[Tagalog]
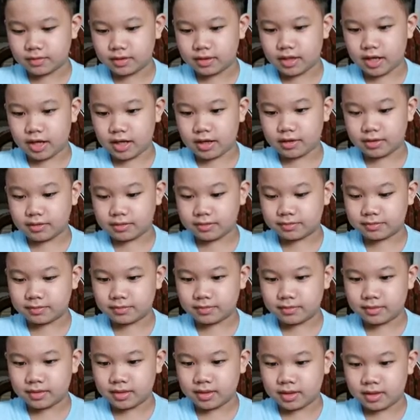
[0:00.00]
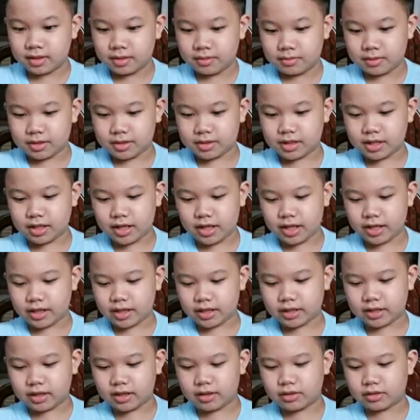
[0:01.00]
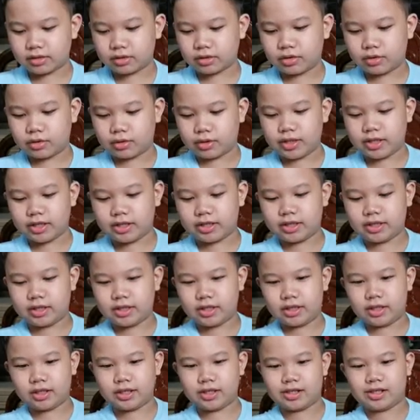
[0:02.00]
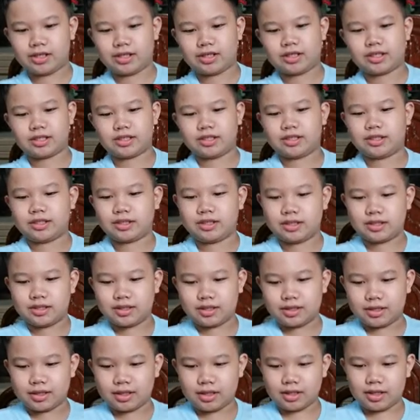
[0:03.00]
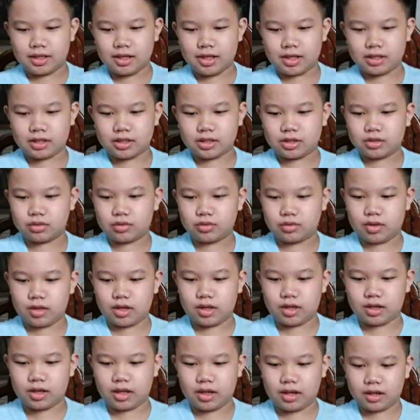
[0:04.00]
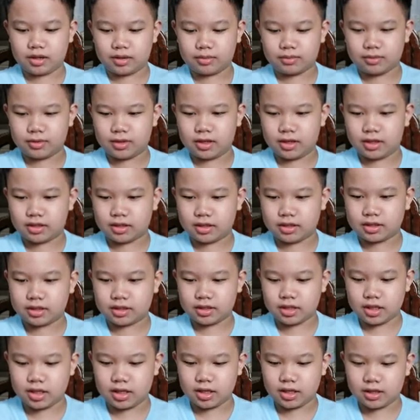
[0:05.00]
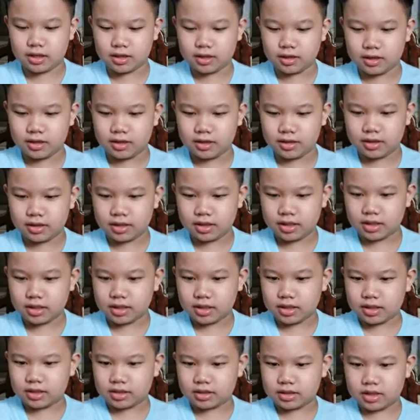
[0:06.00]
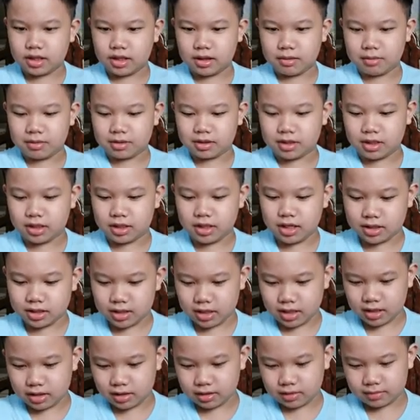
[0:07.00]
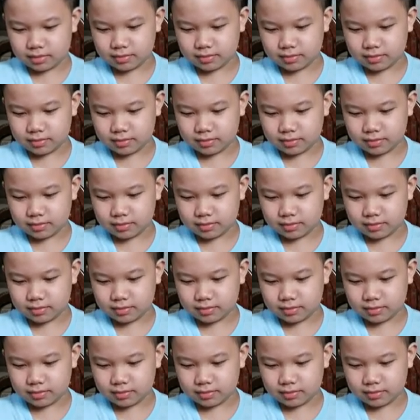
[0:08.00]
Yan. Basta nakikita nyo to. Kitty ears. Yan. So, lalagay lang muna natin sa sa avatar natin.